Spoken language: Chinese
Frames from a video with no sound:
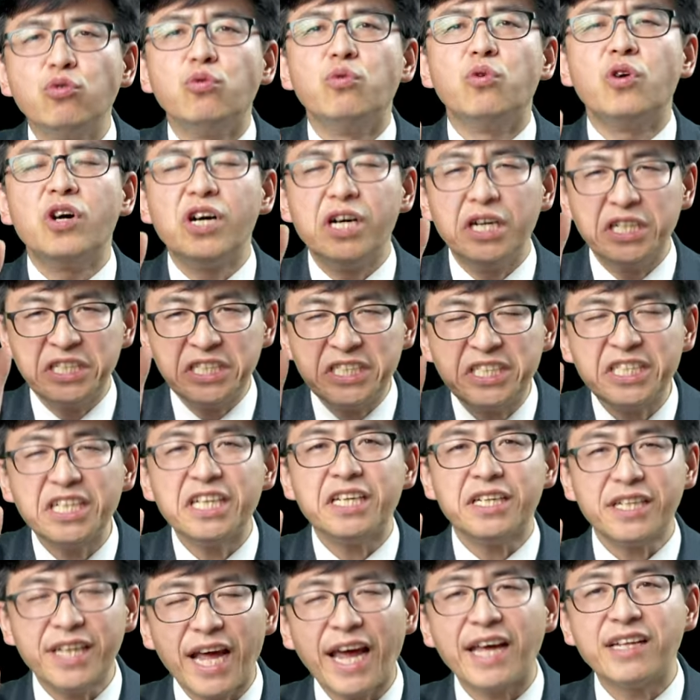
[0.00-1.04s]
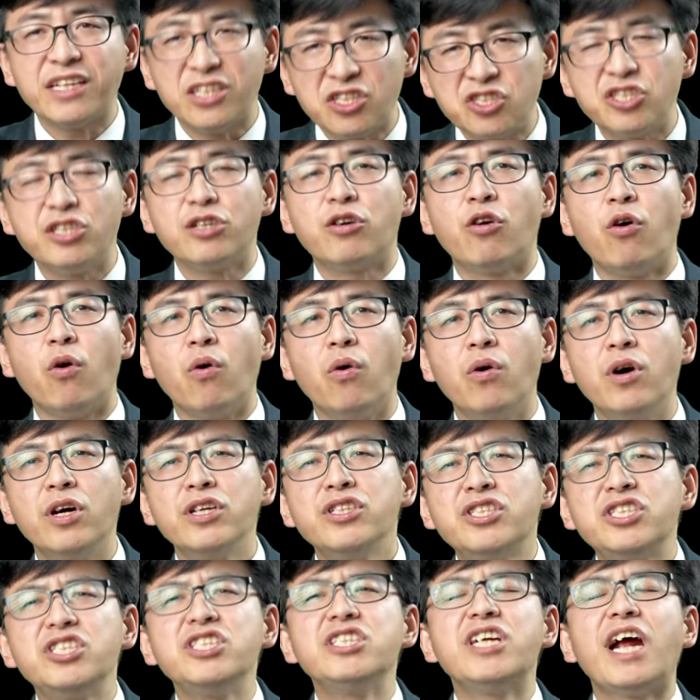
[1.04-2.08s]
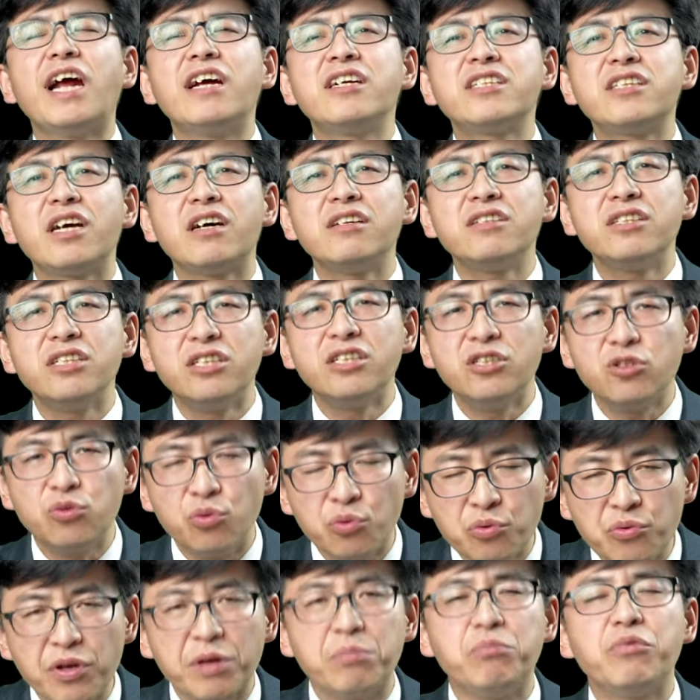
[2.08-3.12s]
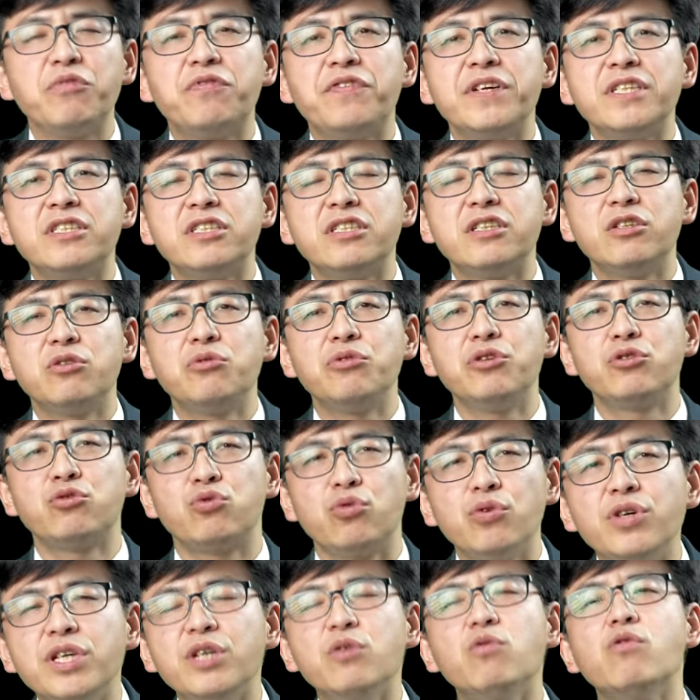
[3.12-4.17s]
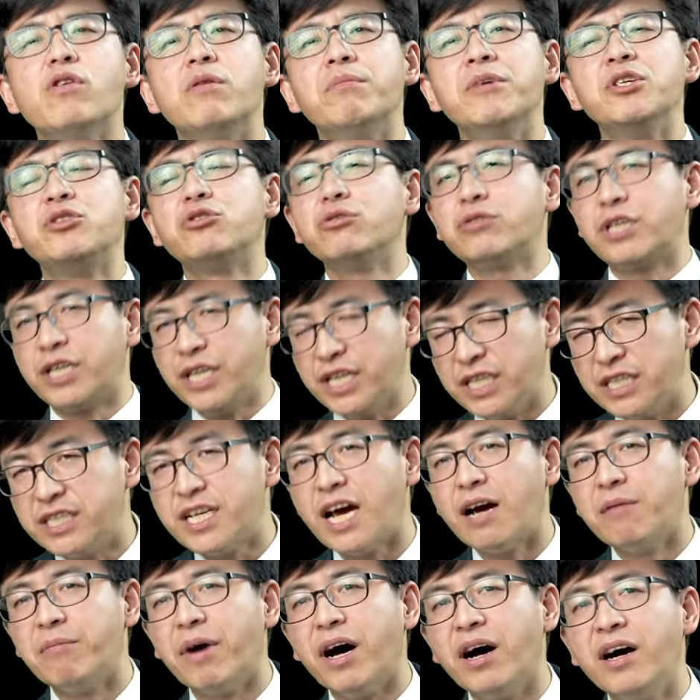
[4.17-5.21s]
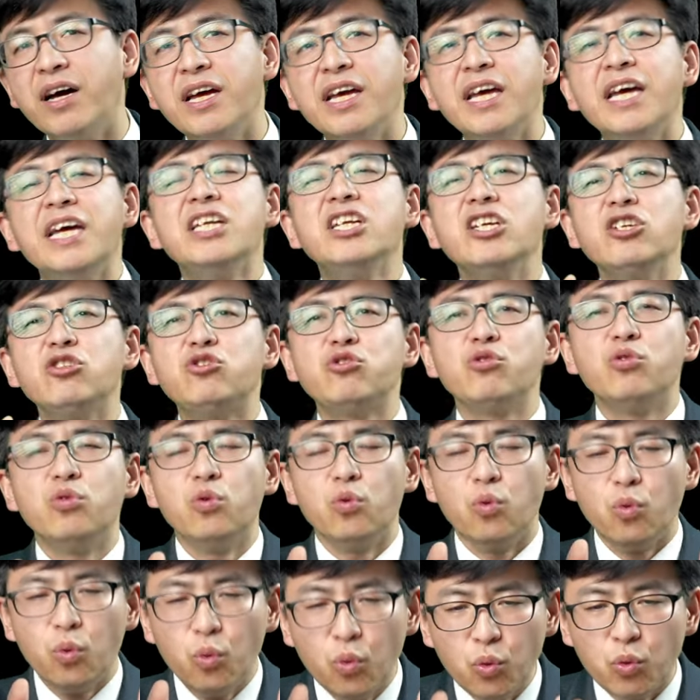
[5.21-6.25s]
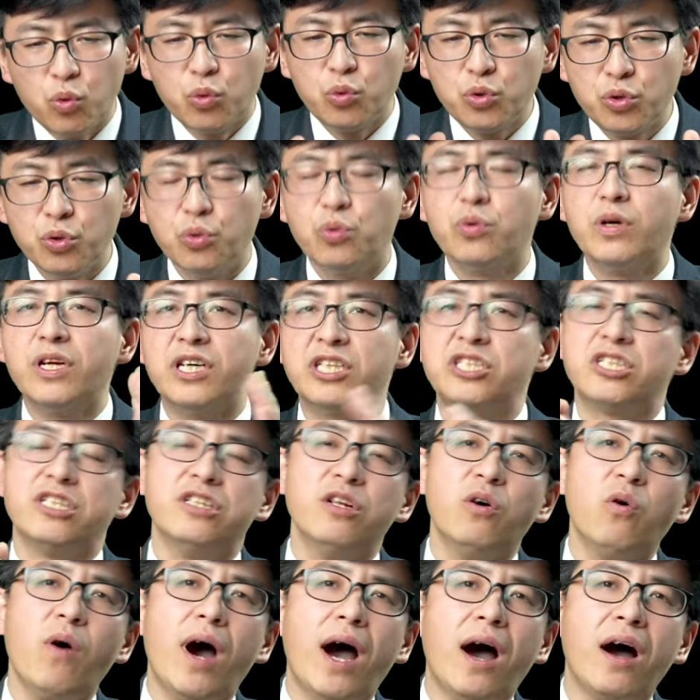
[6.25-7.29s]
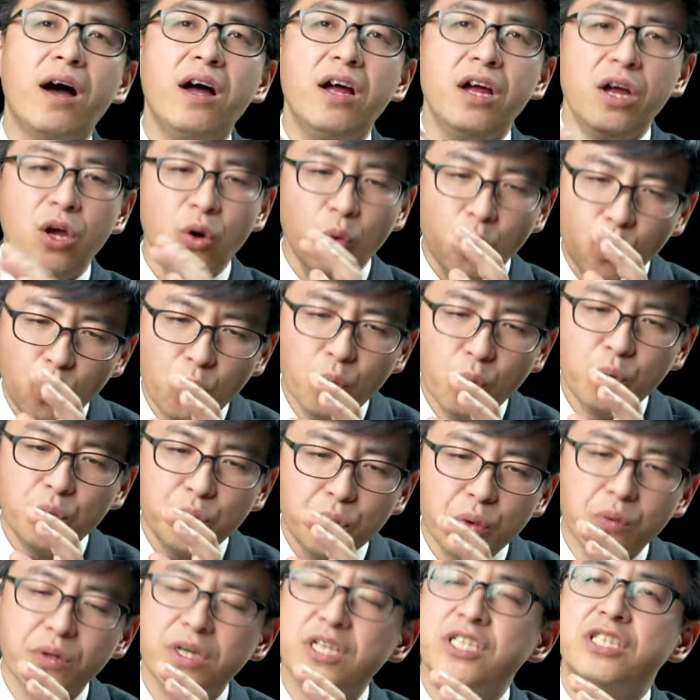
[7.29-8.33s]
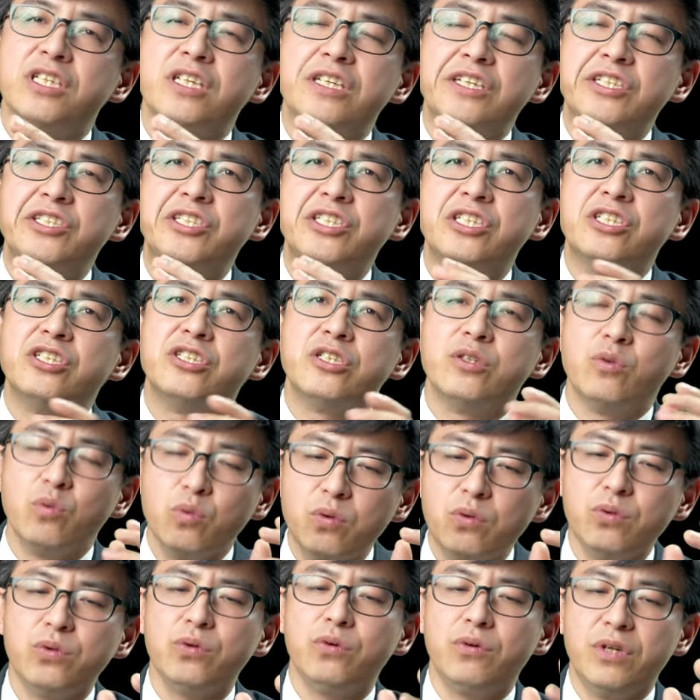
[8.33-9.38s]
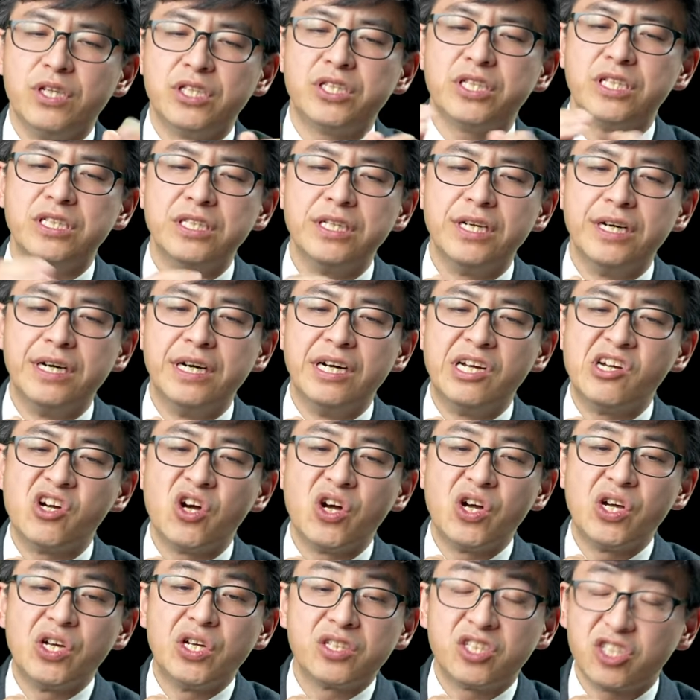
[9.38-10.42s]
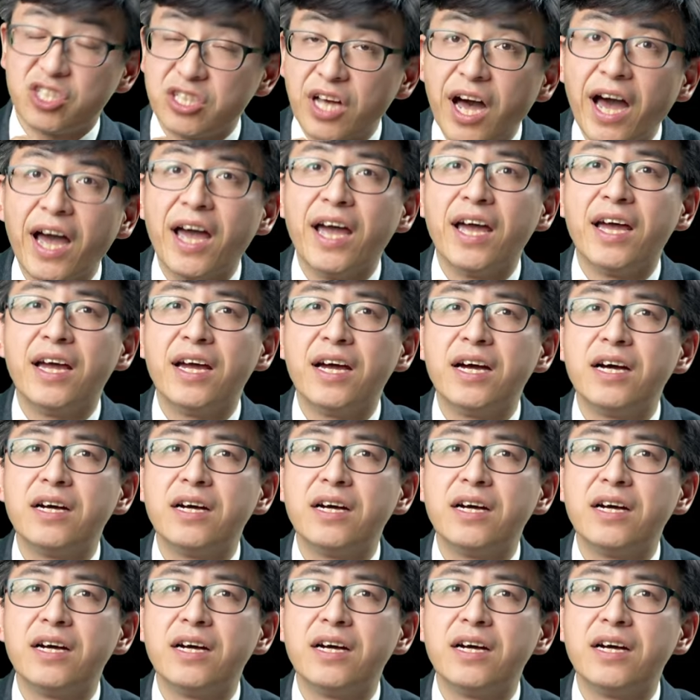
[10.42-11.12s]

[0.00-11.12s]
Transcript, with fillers: 纵和懈怠的借口。既然上帝永远不废弃的约，所以我们就可以这样吧？那就误用了神的话，误用了神的信实，误用了神的慈爱。